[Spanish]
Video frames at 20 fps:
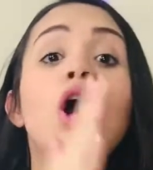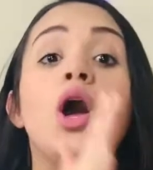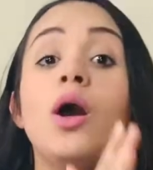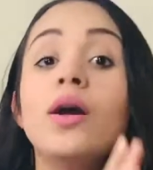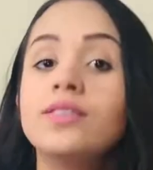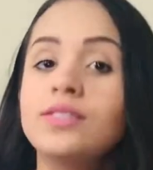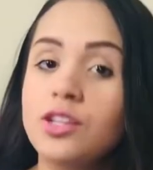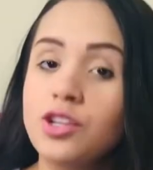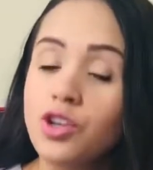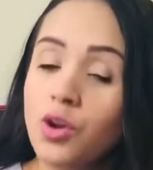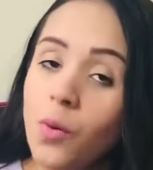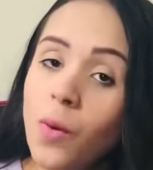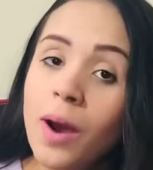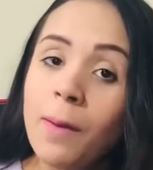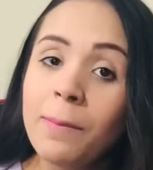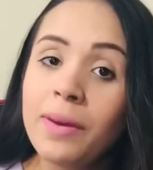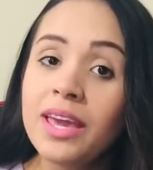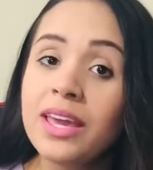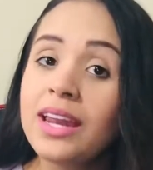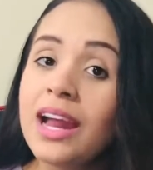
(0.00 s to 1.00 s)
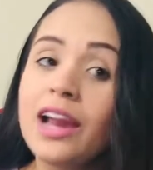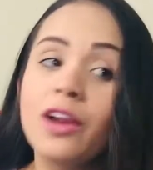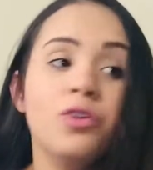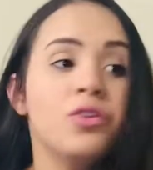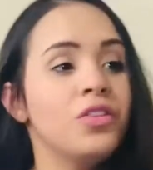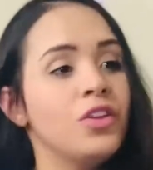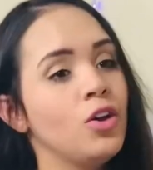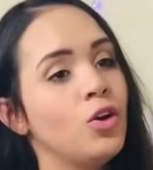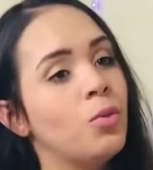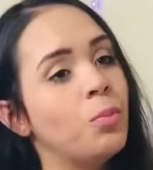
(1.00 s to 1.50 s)
si yo voy a pedir algo,
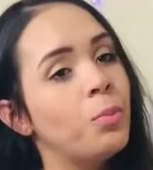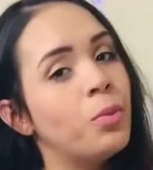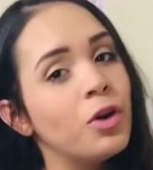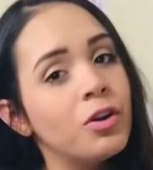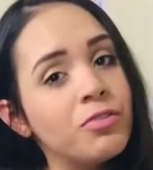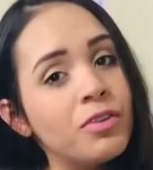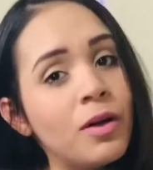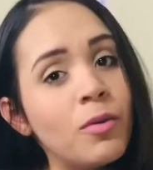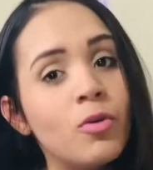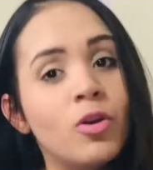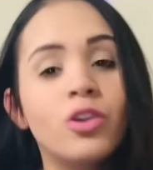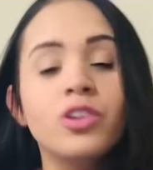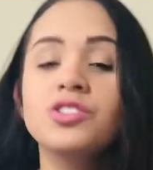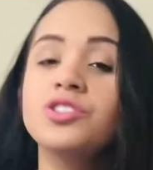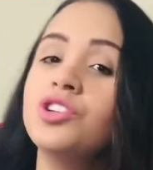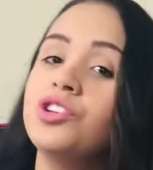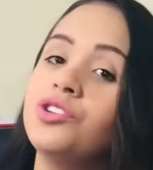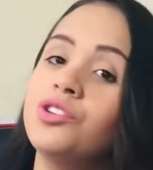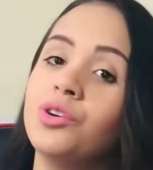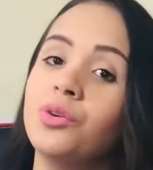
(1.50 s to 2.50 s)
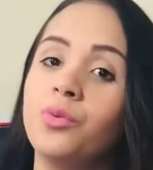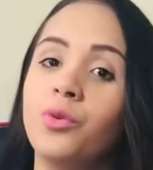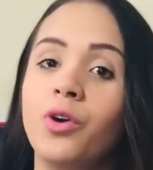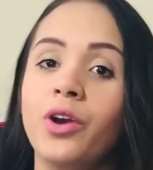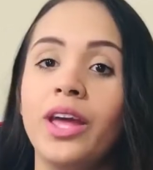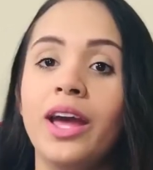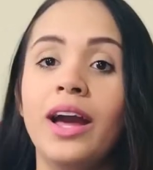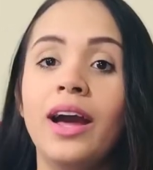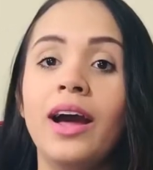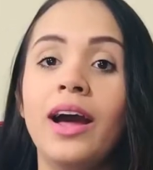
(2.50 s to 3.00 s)
digo por favor, si yo voy
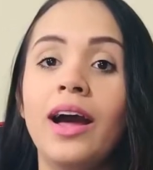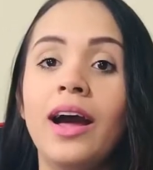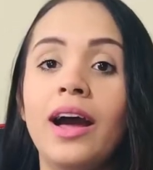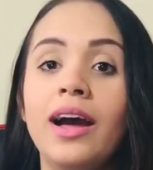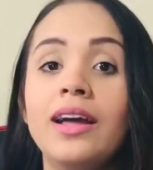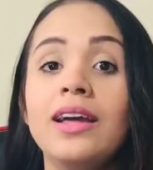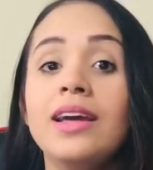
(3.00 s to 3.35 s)
a,